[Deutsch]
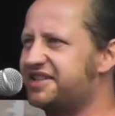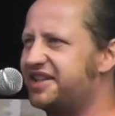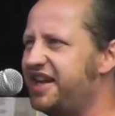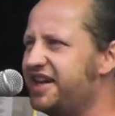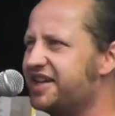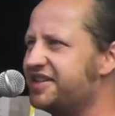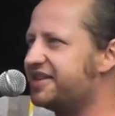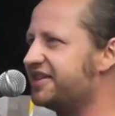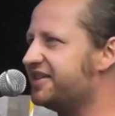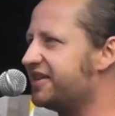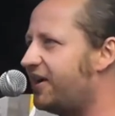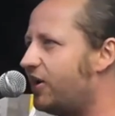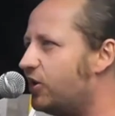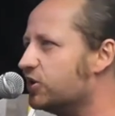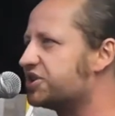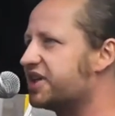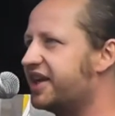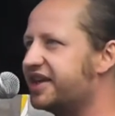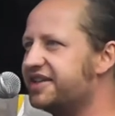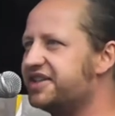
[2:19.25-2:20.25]
gegen den
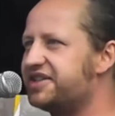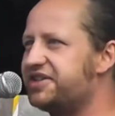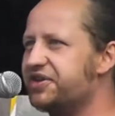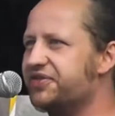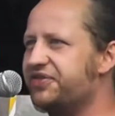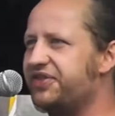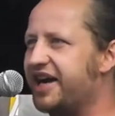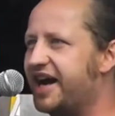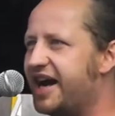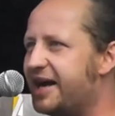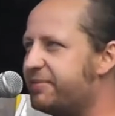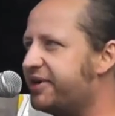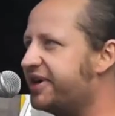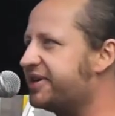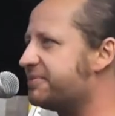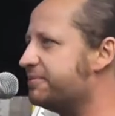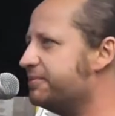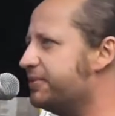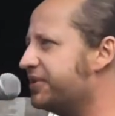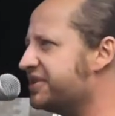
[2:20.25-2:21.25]
Rausch eigentlich irgendwie
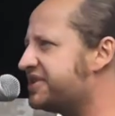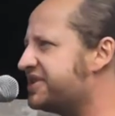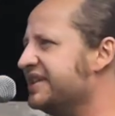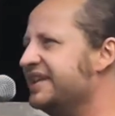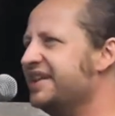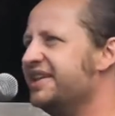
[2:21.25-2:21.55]
arbeiten muss.